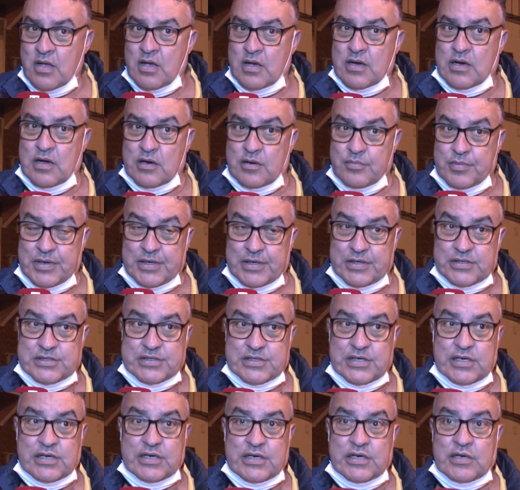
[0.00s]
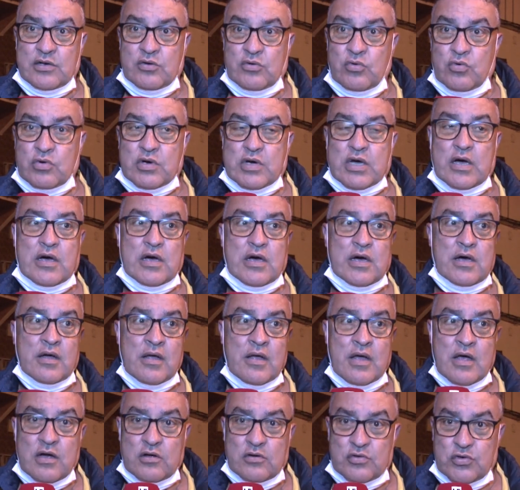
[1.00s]
كالبرازيل
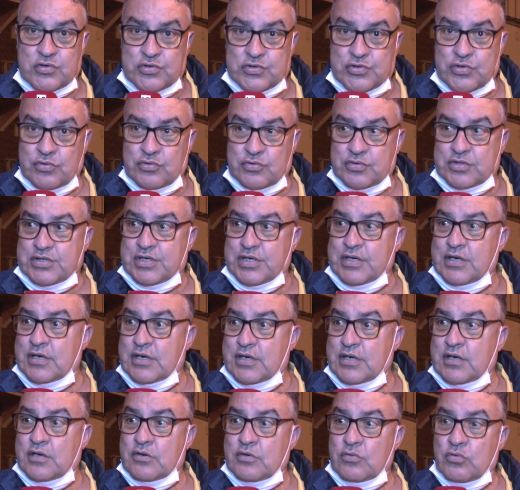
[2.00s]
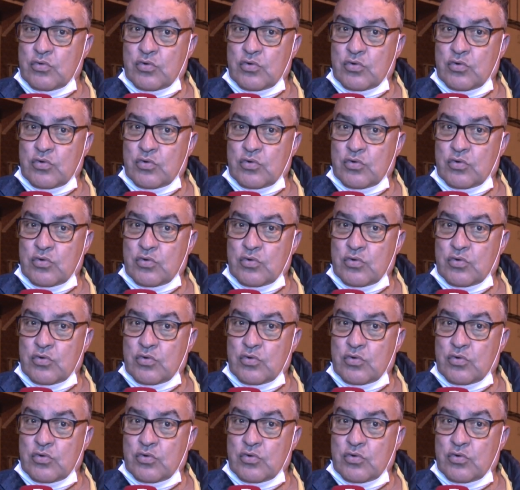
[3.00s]
وكالارجنتين